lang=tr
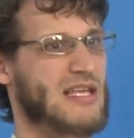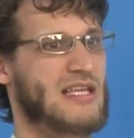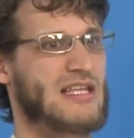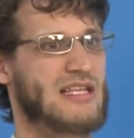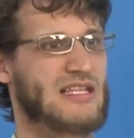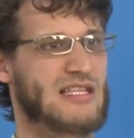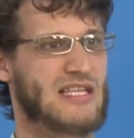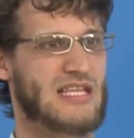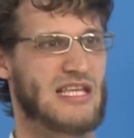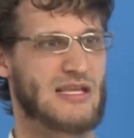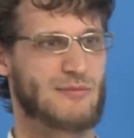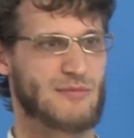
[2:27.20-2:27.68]

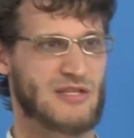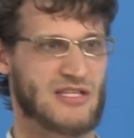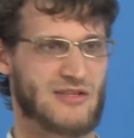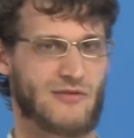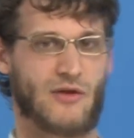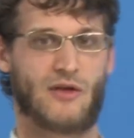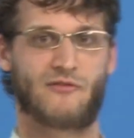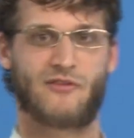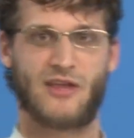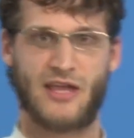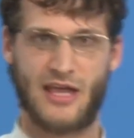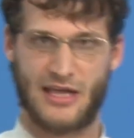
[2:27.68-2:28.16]

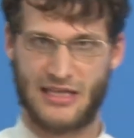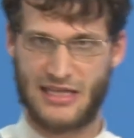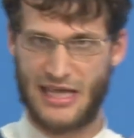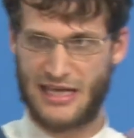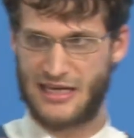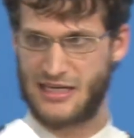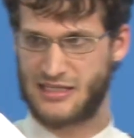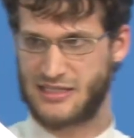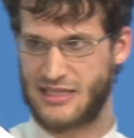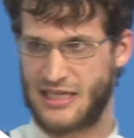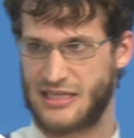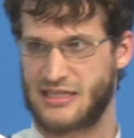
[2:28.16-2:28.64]
indiğimiz zaman veya
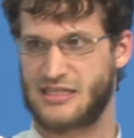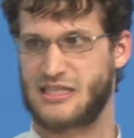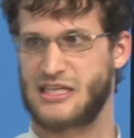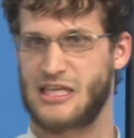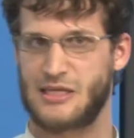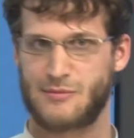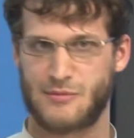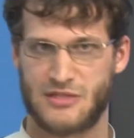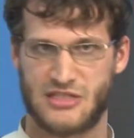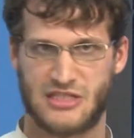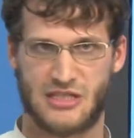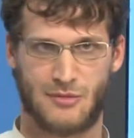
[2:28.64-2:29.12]

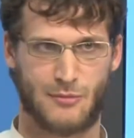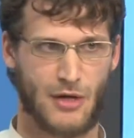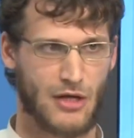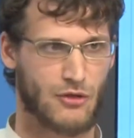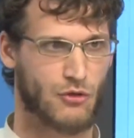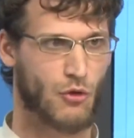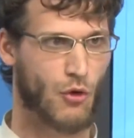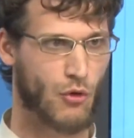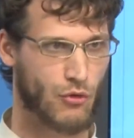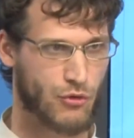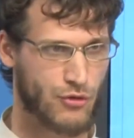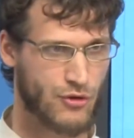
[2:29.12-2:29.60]
genişlettiğimiz
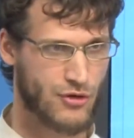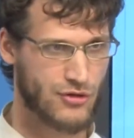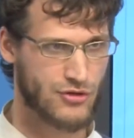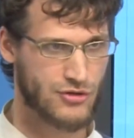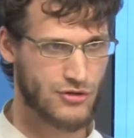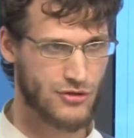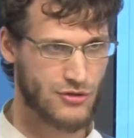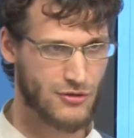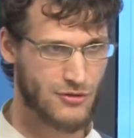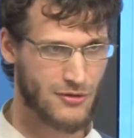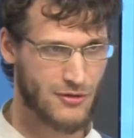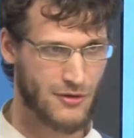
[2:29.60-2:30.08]
zaman ne
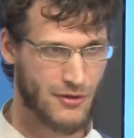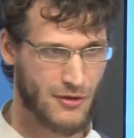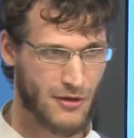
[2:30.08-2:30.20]
oluyor?